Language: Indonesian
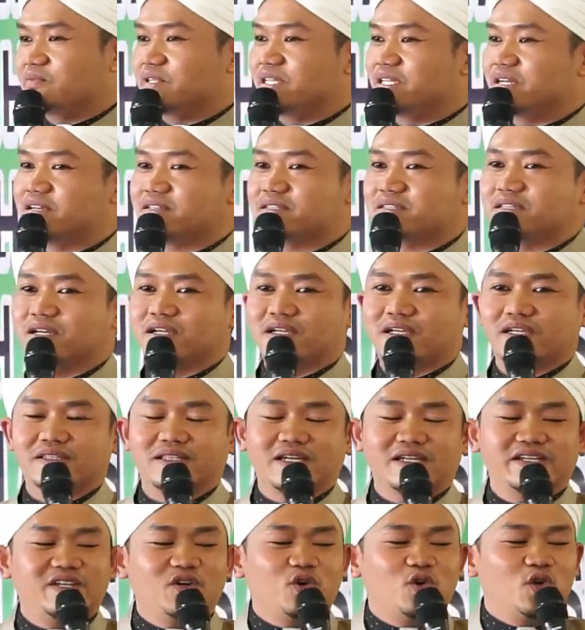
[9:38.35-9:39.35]
biasa
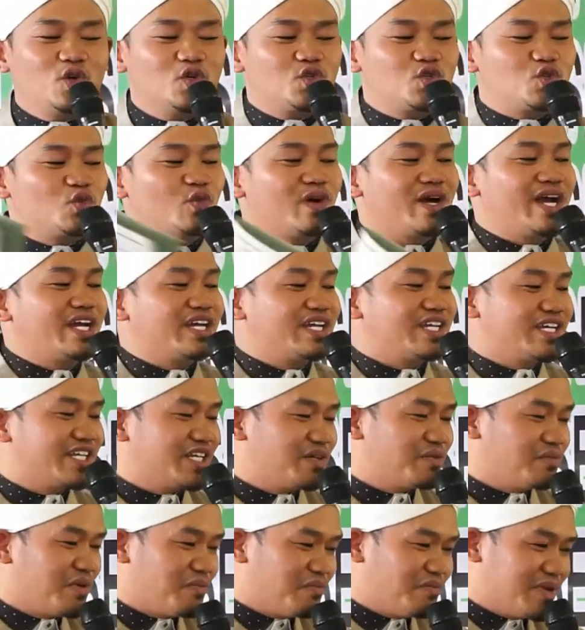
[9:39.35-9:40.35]
kita di hulu sungai
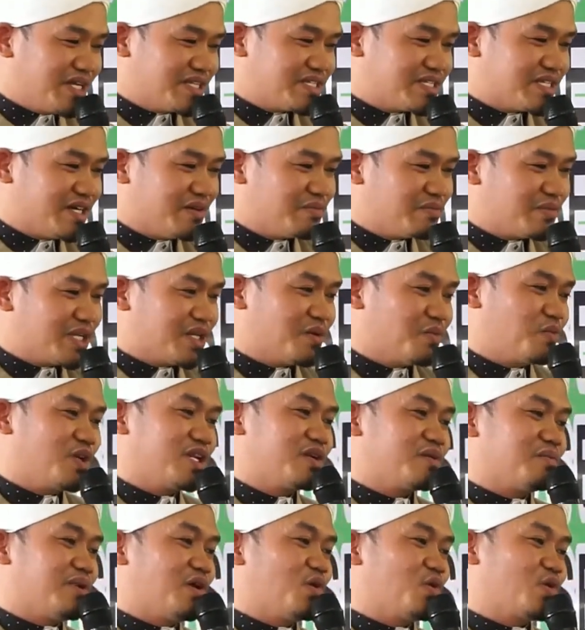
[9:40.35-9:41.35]
ini membaca bila
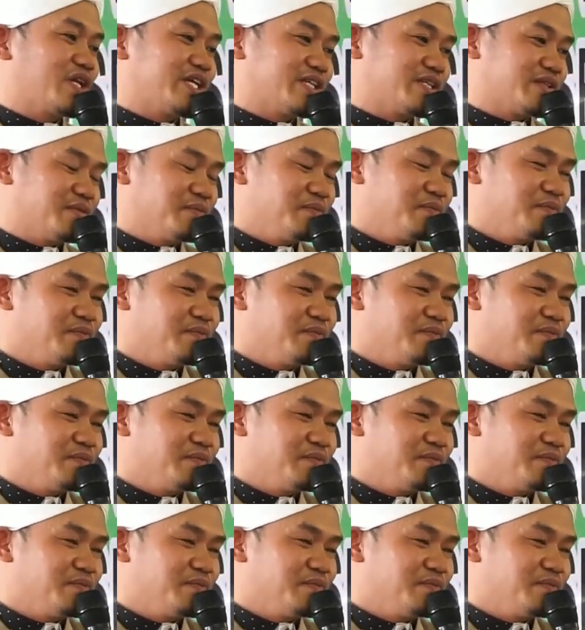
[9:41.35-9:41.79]
bulan Maulid.